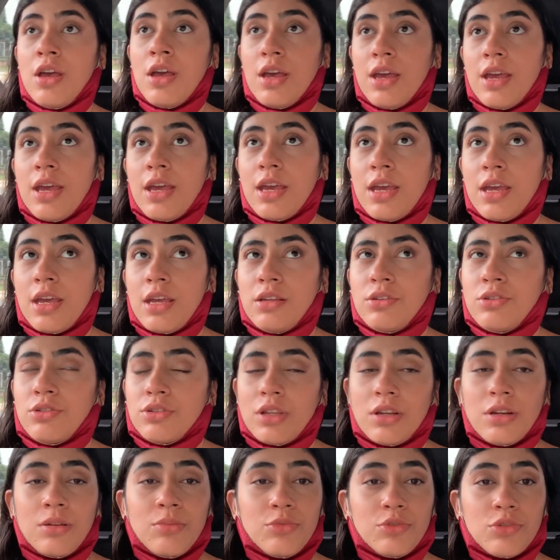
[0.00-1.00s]
Eh, no
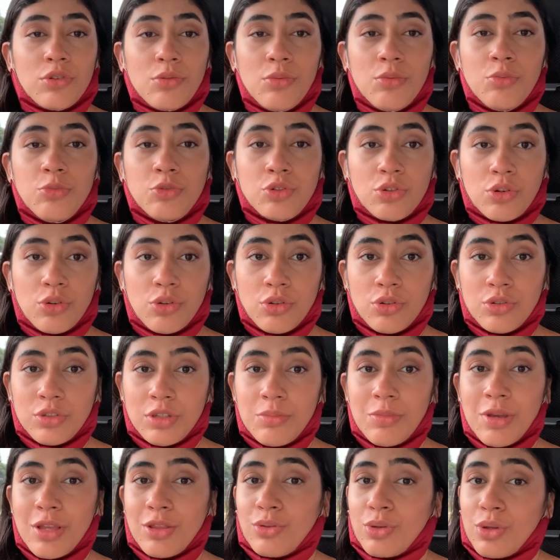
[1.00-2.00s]
tenemos como mucho
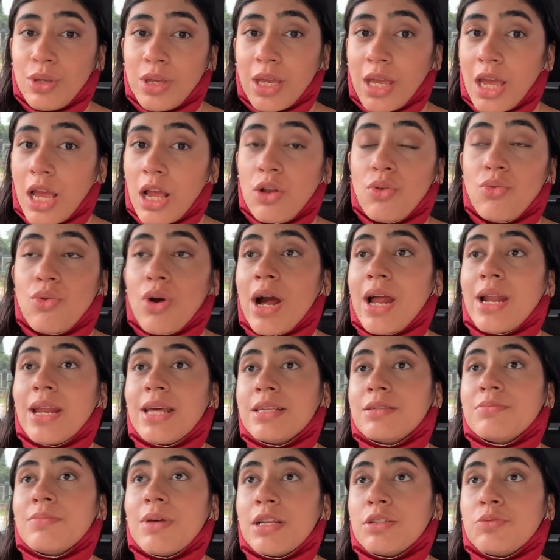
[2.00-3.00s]
conocimiento de qué lugar
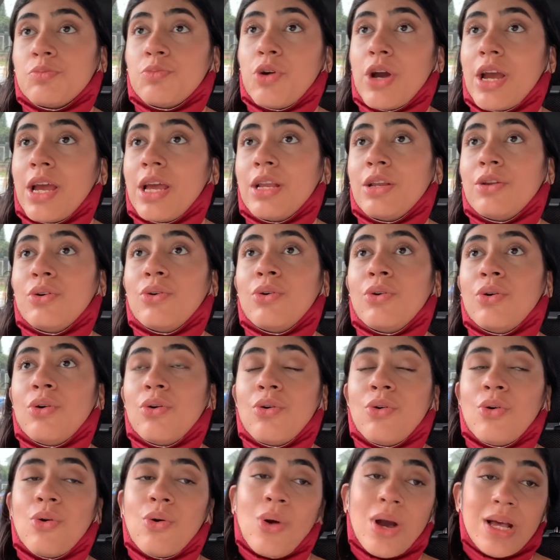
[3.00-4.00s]
es más bueno
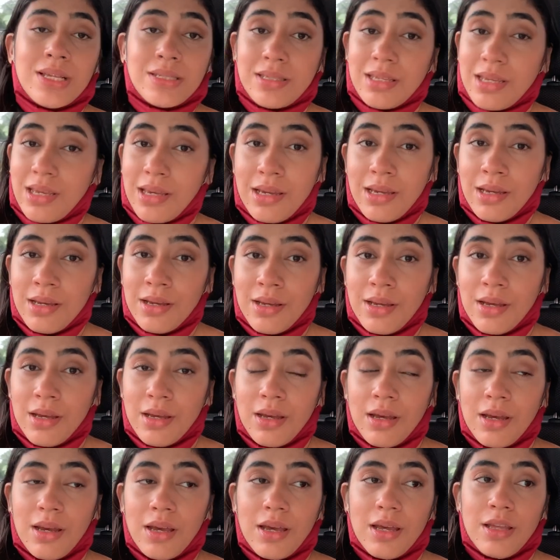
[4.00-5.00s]
o así,
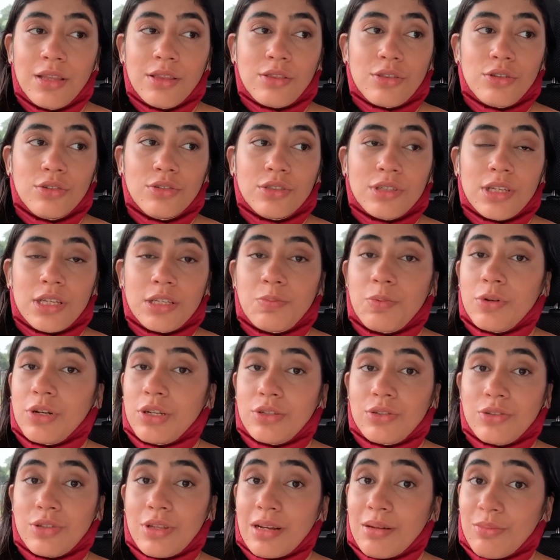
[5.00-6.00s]
entonces por
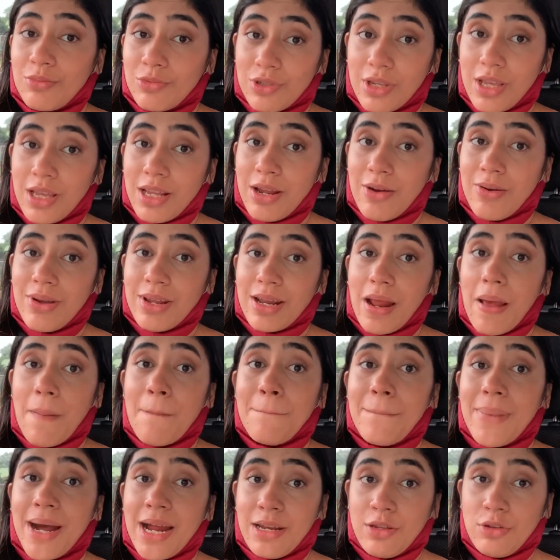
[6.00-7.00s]
eso tenemos que ir a ver
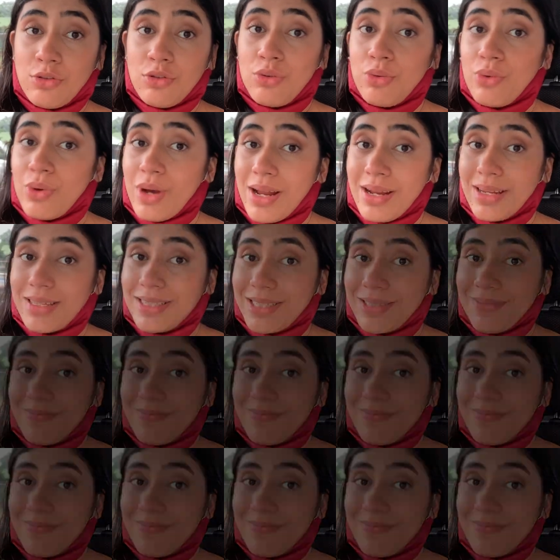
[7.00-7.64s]
varios lugares.